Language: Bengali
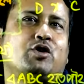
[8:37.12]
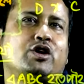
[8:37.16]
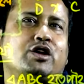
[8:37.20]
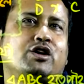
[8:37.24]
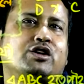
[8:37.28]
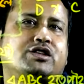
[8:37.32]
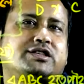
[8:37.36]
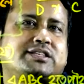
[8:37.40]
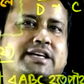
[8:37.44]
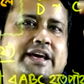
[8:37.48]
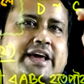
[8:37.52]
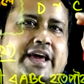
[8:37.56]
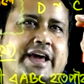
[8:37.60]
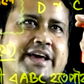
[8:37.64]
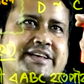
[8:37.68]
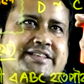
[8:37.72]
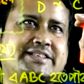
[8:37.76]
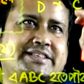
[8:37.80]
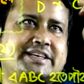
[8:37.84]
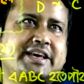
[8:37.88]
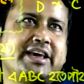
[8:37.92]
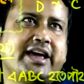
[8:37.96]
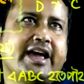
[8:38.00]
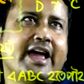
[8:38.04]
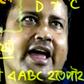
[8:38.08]
মই হচ্ছে
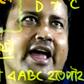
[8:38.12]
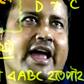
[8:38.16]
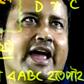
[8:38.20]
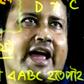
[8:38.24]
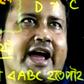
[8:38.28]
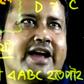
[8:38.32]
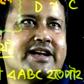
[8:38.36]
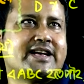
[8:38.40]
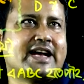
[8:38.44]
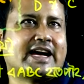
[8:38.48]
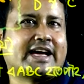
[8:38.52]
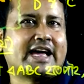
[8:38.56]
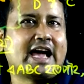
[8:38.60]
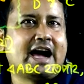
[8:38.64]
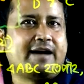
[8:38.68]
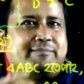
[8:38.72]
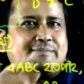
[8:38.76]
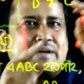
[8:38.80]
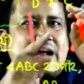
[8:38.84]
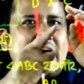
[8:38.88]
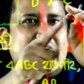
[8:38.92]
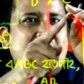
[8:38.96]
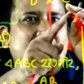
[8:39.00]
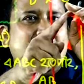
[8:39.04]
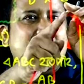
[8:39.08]
এসি e, এটাকে
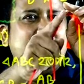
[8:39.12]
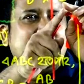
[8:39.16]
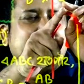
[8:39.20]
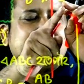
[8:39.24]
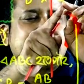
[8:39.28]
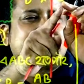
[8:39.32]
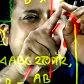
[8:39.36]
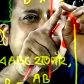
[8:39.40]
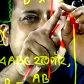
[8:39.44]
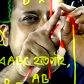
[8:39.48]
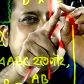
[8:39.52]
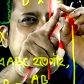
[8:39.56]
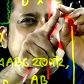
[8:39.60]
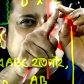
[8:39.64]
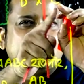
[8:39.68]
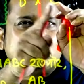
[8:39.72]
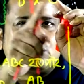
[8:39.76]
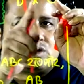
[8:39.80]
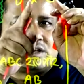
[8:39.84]
আমরা সি বিন্দু